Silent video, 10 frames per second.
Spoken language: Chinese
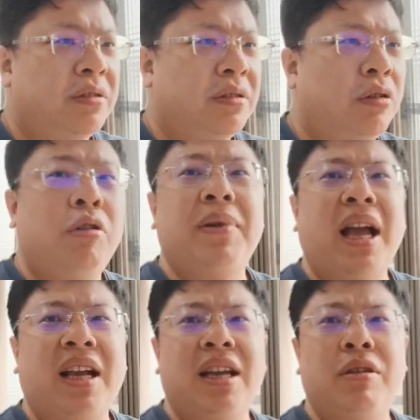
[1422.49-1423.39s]
后面
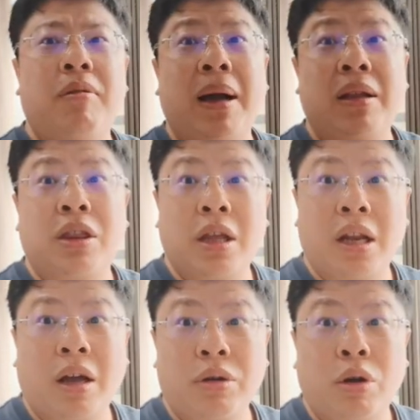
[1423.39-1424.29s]
还可以用吧？等
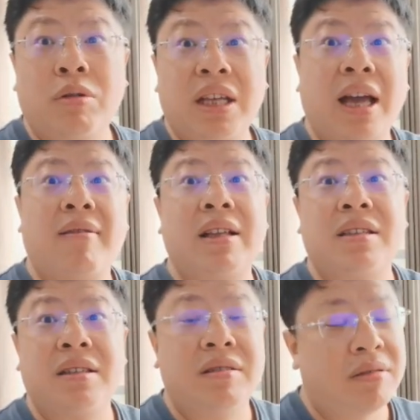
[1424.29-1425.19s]
到统一台湾
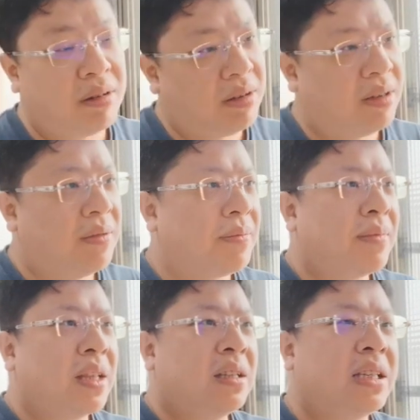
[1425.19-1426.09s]
之后。
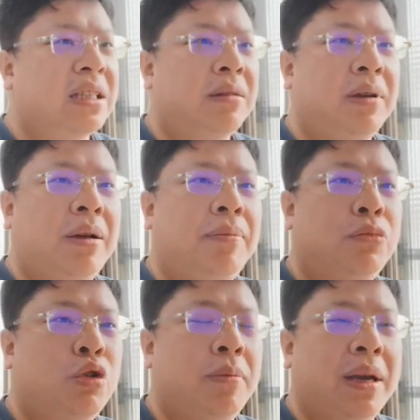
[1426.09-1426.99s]
再怎么样
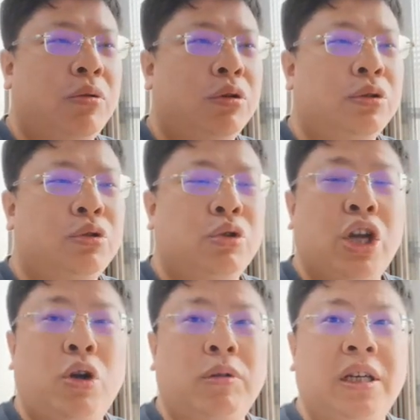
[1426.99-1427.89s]
对美国做
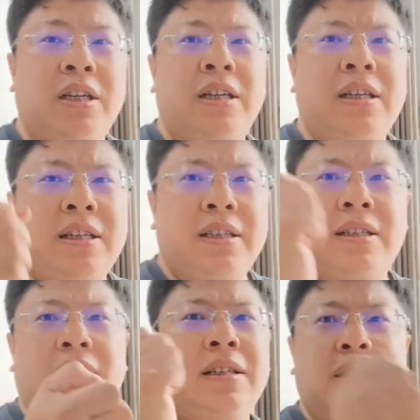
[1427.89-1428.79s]
最后的
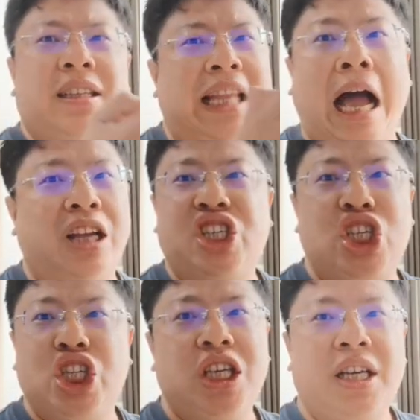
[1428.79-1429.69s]
打
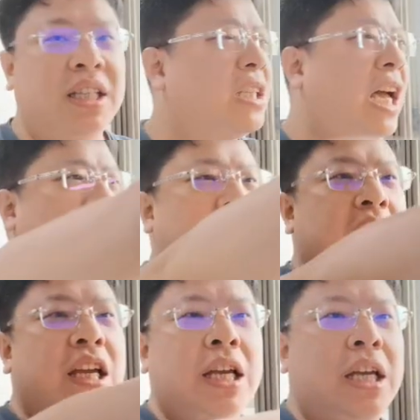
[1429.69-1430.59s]
击，在
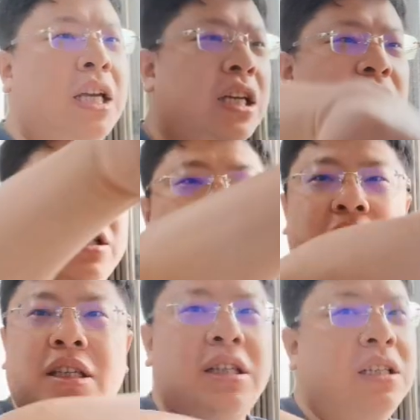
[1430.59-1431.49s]

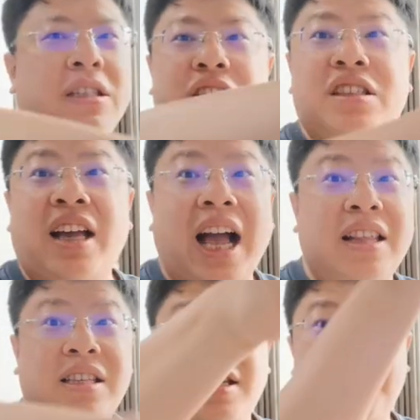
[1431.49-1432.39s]
日
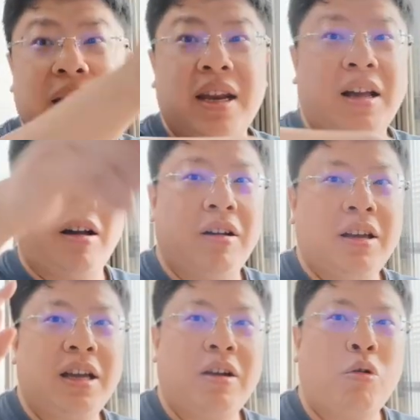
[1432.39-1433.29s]
韩这一边哈，
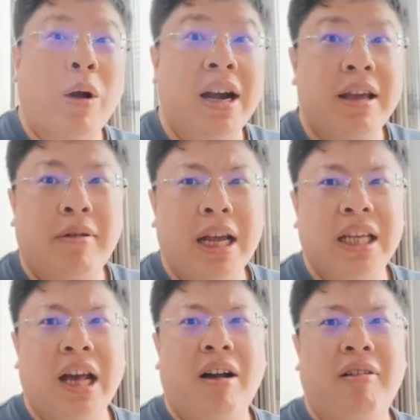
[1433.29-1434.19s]
玩另外
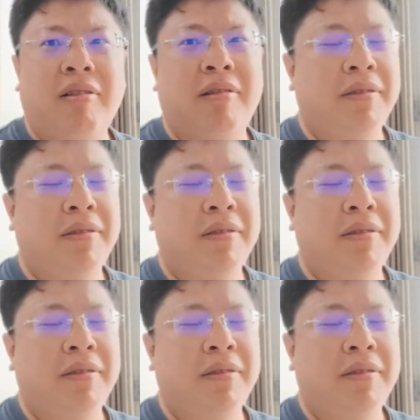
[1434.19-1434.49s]
一套，